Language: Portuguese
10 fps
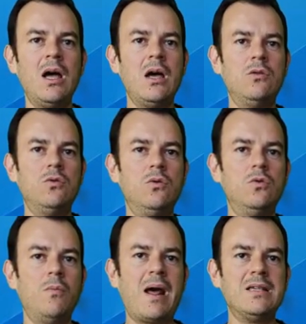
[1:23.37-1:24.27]
no,
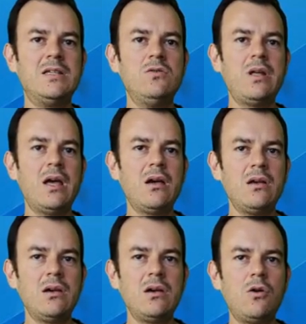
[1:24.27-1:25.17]
no Brasil, né,
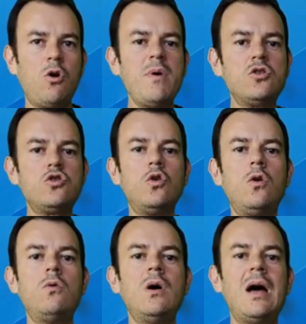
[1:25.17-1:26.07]

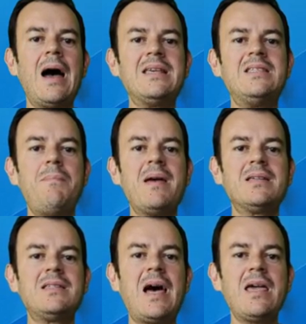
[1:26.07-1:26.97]
começou a se
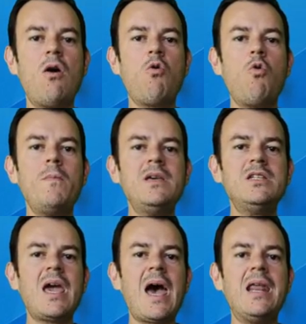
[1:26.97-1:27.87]
pensar em alguma
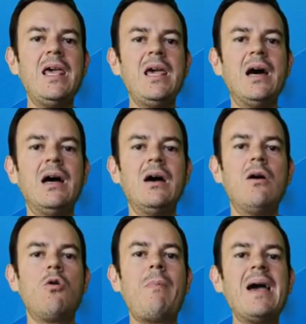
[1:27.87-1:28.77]
engenharia,
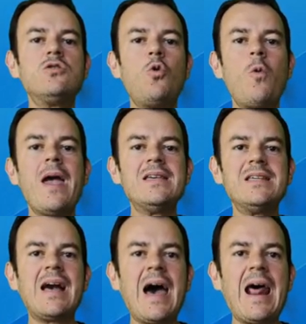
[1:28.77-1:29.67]
mas com esse
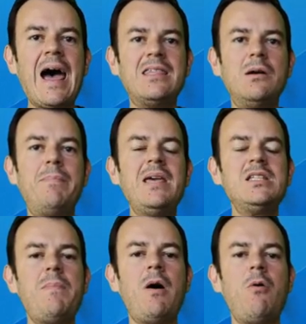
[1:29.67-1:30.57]
caráter,
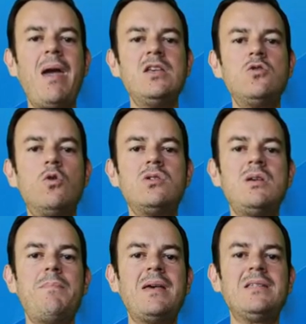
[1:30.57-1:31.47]
principalmente quando se
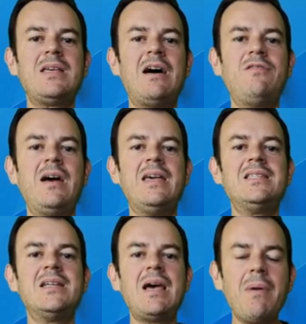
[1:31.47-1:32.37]
pensava em
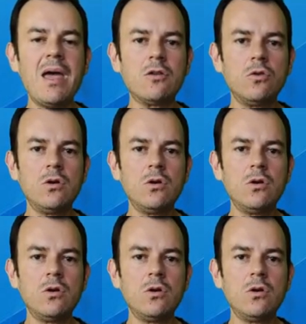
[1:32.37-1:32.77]
saneamento.